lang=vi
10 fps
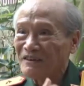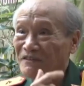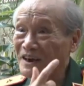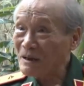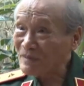
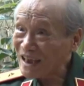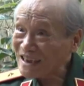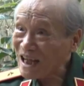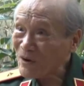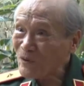vừa làm thầy
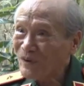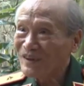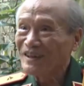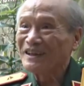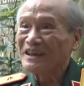giáo
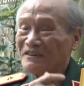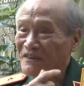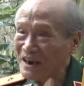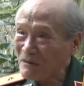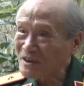
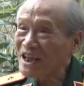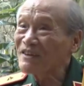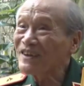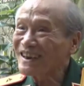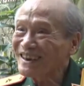vừa làm
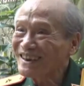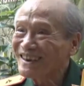sinh viên